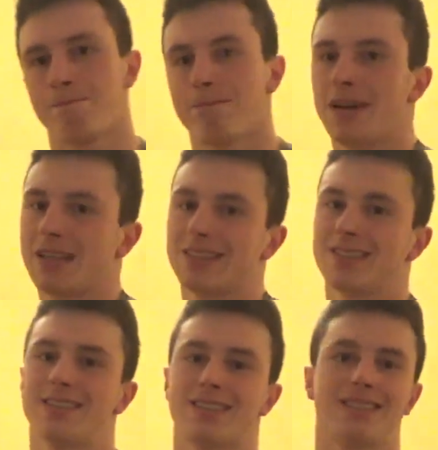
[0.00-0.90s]

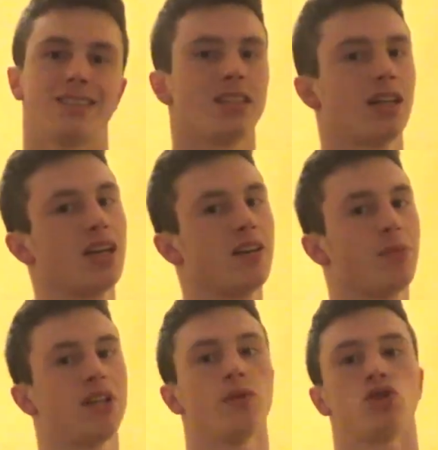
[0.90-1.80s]

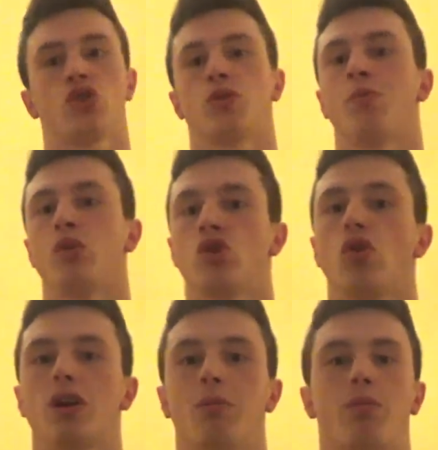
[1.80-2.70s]
Впереди вас ждет
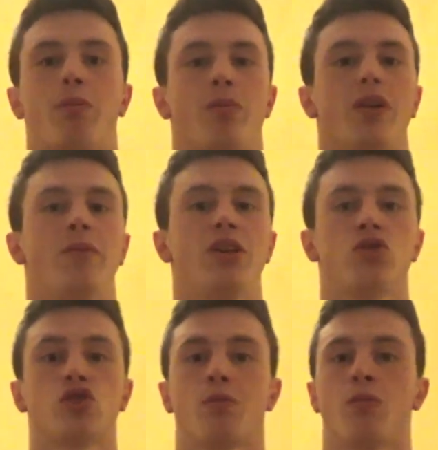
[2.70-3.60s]
много и впереди,
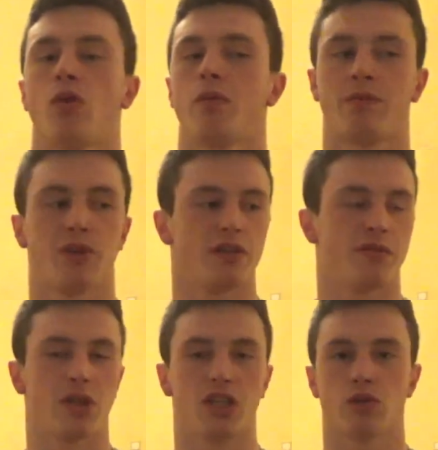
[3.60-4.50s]
уж,
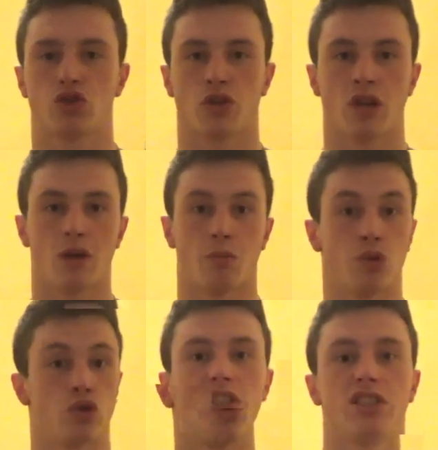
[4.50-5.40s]
впереди вас ждет
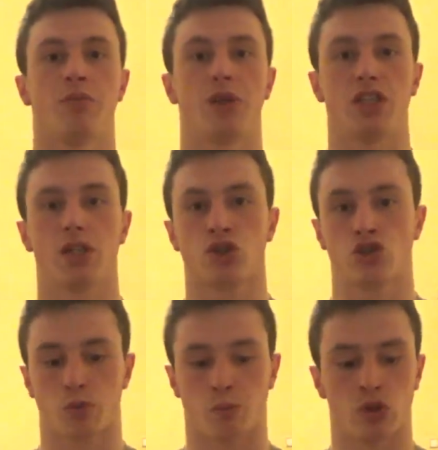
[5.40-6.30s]
много, впереди вас
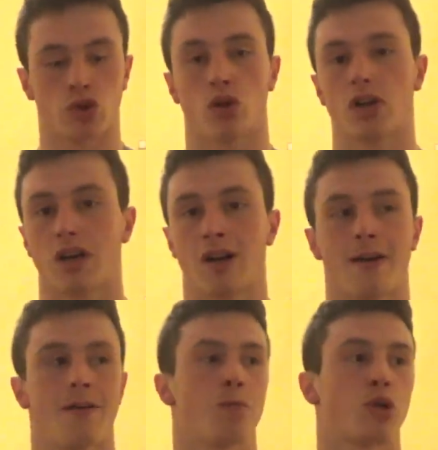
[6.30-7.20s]
ждет много,
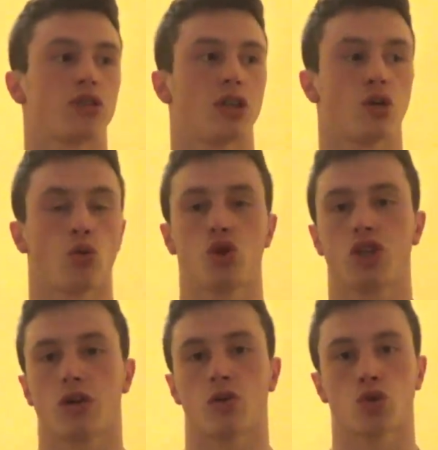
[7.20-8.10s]
просто
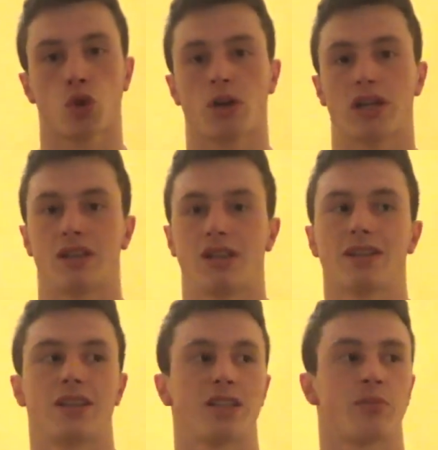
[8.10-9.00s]
куча крутого
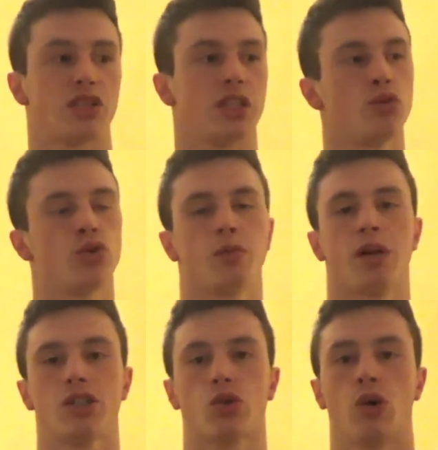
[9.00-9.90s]
контента на спортивную
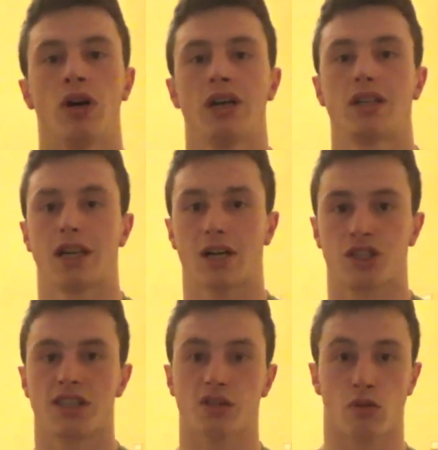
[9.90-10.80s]
тематику. Также,
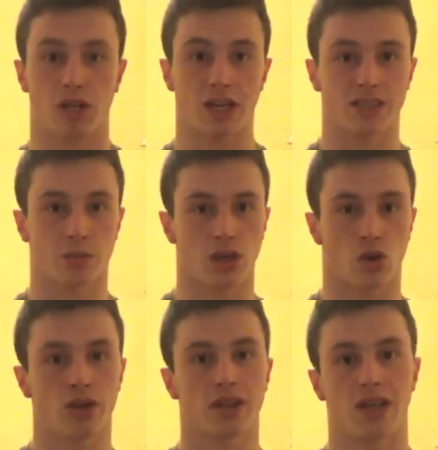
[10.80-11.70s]
если вам нравятся мои
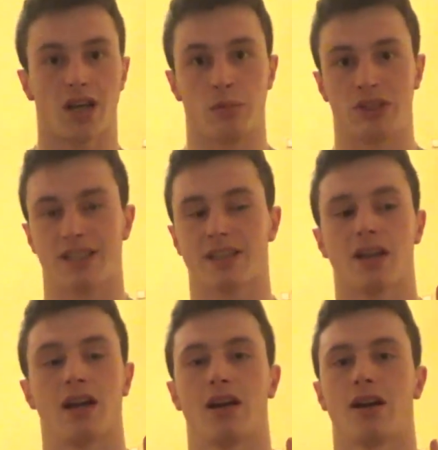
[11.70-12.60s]
ролики,
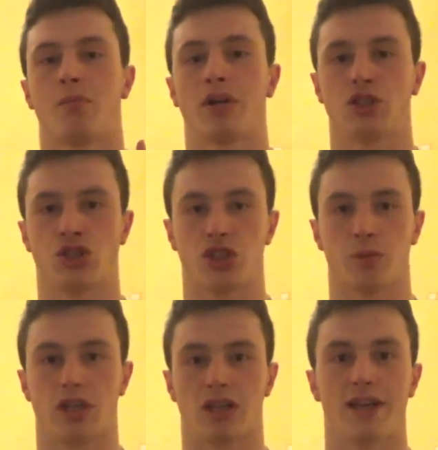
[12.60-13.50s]
обязательно поддержите
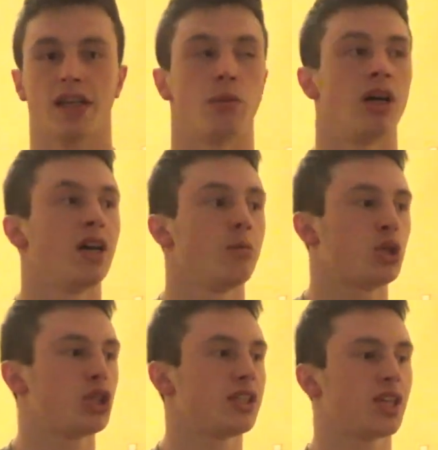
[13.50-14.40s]
меня лайком, пишите